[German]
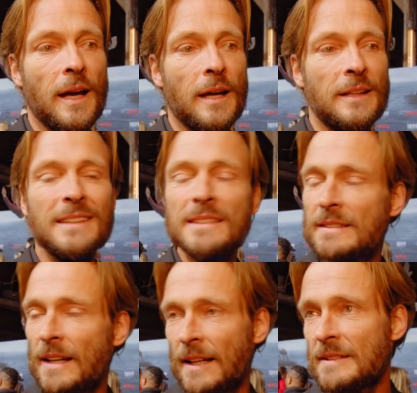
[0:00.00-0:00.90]
eine
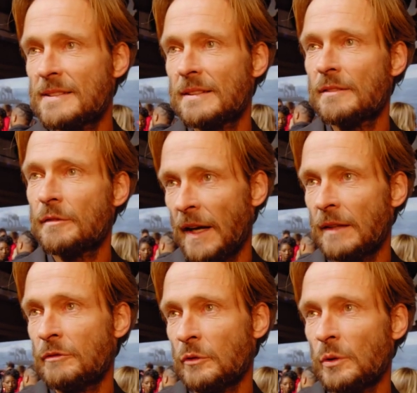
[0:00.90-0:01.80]
Instanz, eine
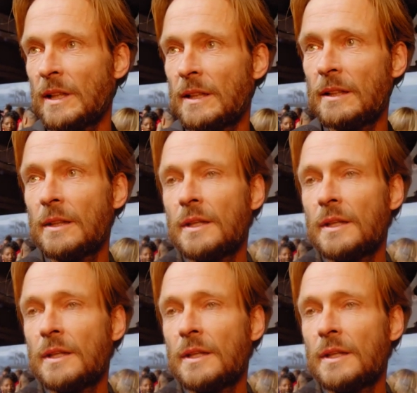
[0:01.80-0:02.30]
feinfühlige.